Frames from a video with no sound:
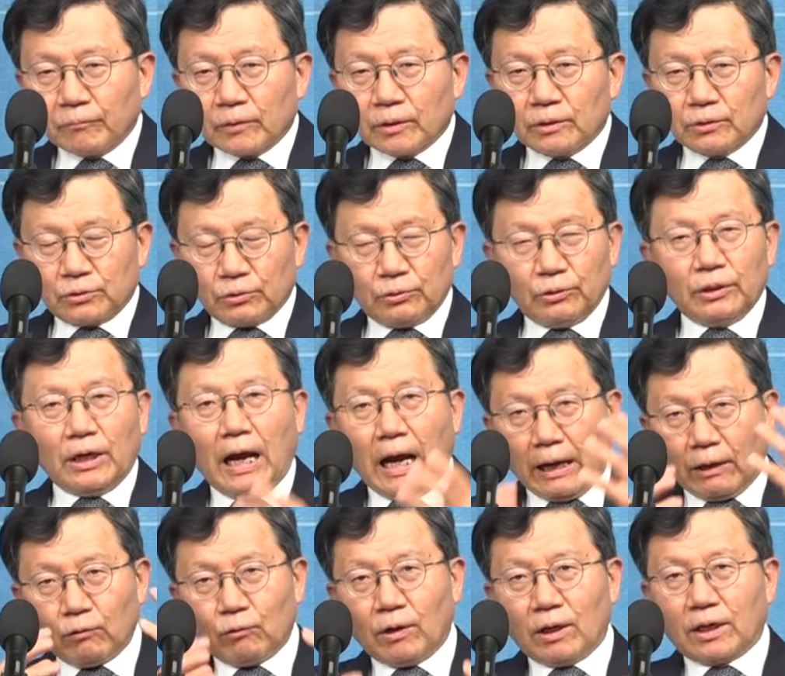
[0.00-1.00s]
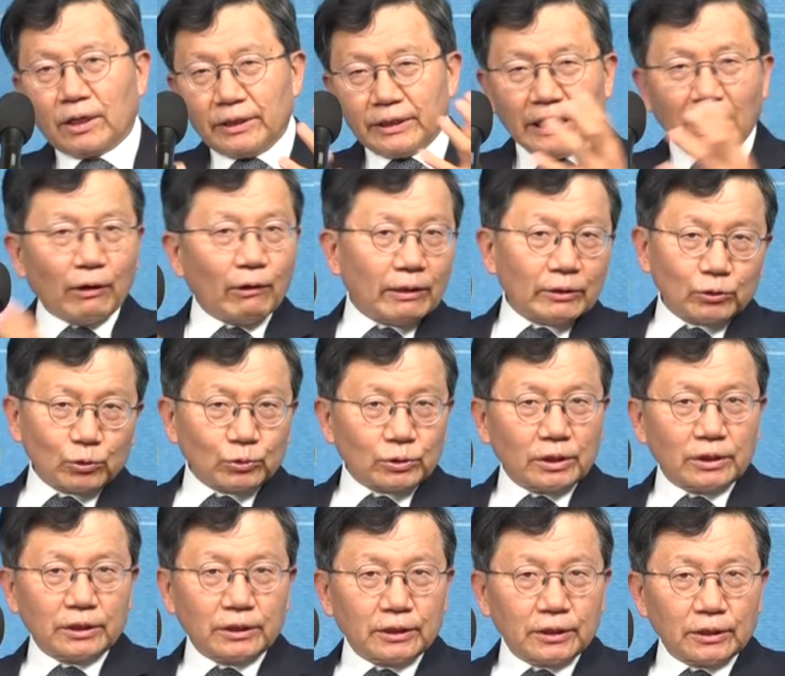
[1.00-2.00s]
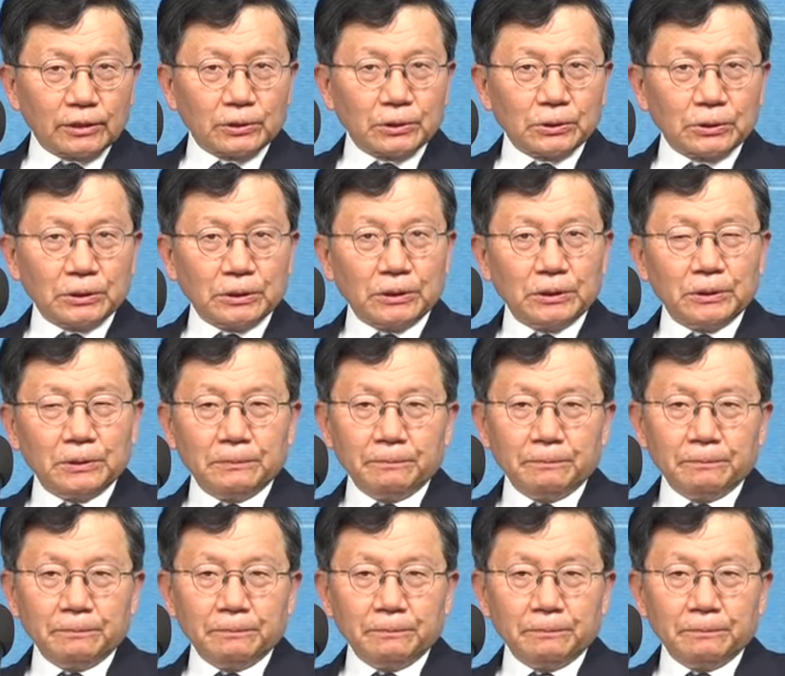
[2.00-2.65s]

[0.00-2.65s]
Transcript: 그래서 그걸 악화가 양화를 쫓아낸다 그러지.